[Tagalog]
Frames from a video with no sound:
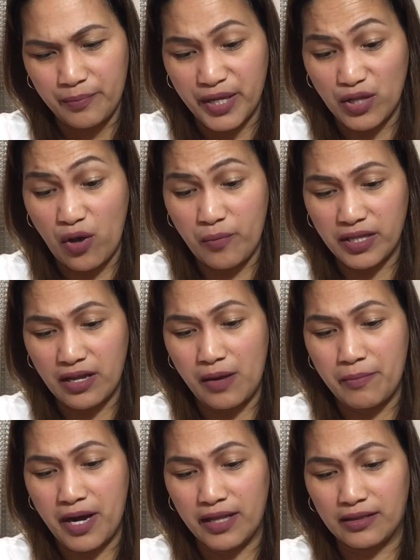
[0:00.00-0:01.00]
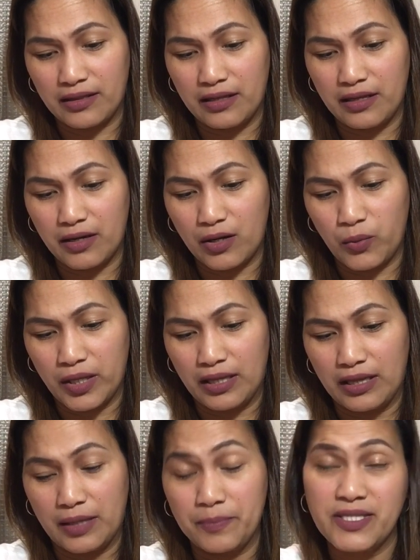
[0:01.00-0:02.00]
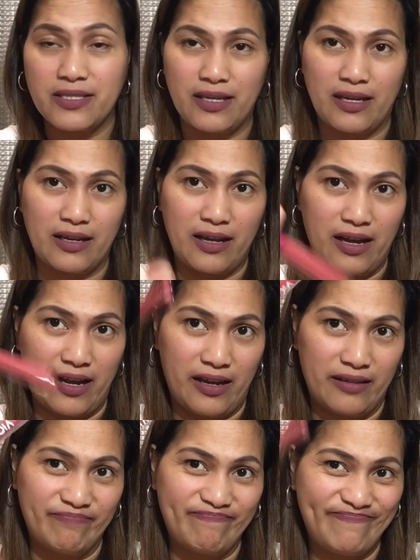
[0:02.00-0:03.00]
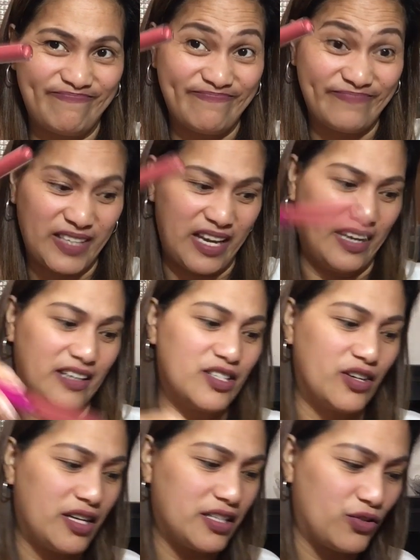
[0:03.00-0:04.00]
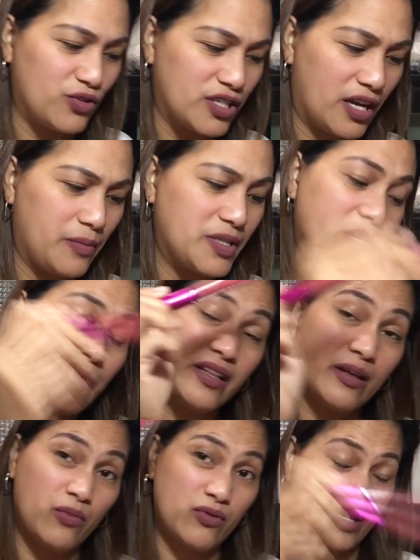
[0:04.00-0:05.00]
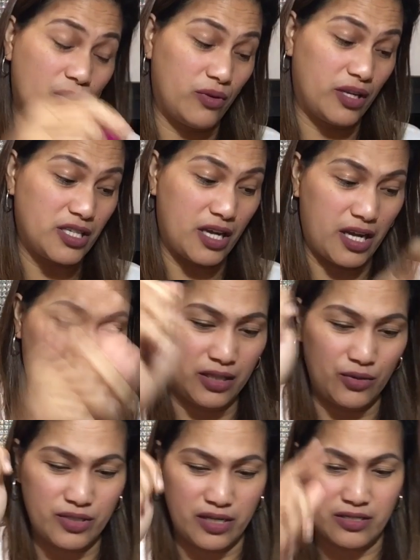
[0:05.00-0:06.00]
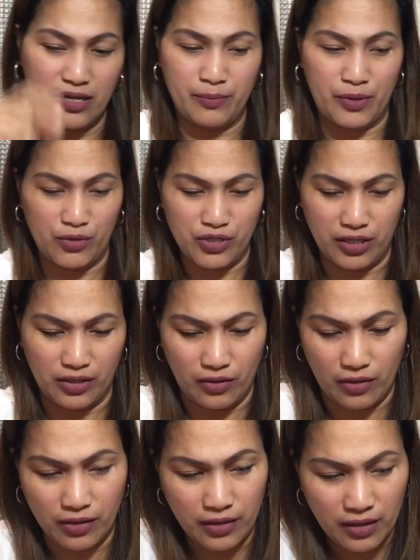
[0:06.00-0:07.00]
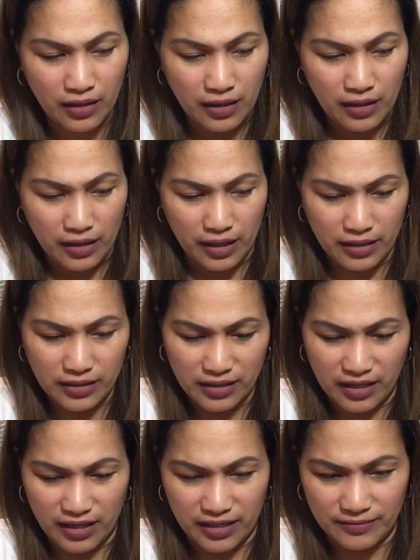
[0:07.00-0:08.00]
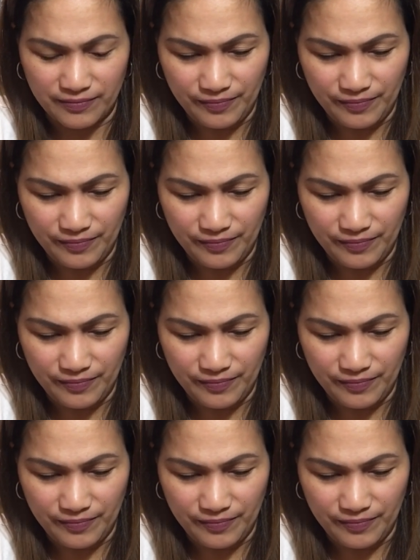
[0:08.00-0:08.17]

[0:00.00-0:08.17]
Phenomenal Matte Liquid Lipstick. Ayan. Yan. So, nandito siya. Ibig sabihin, nabuksan ko na siya kaya nandito sa isang pouch na to. And then,